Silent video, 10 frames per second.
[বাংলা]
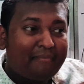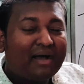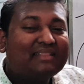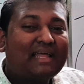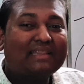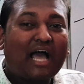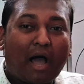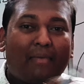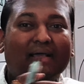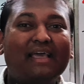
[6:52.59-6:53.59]
আমার দাদা
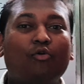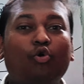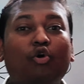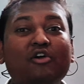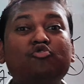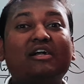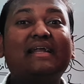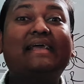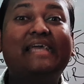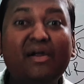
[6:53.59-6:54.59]
আমাকে কোনো কিছু
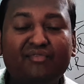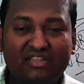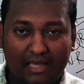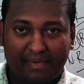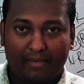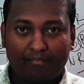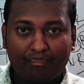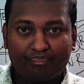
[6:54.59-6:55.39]
একটা গিফট দেবে